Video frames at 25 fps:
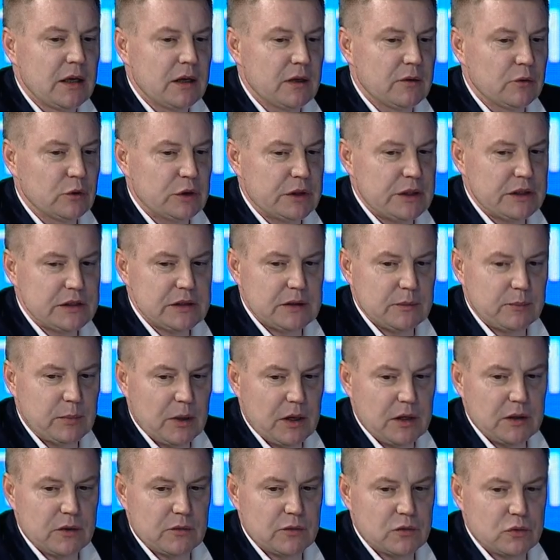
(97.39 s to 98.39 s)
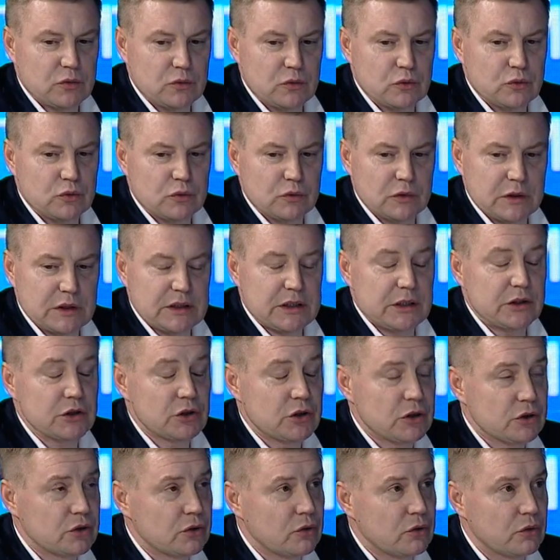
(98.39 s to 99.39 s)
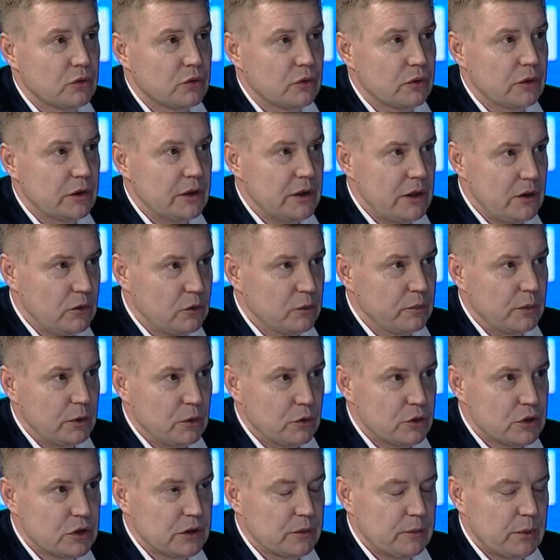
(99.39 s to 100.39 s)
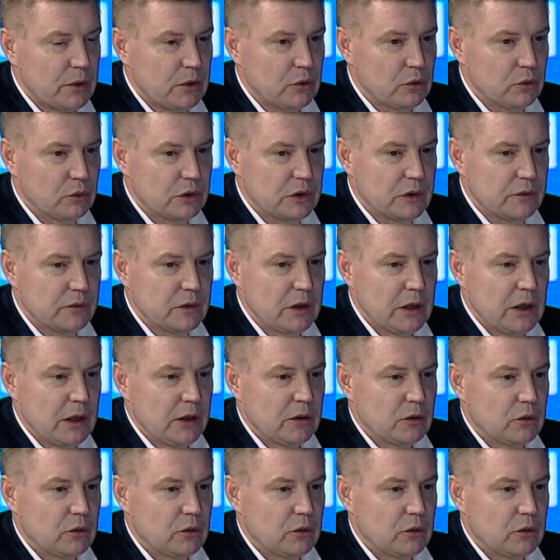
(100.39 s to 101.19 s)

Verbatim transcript: И вот если брать всю достаточно широкую линейку молочных продуктов,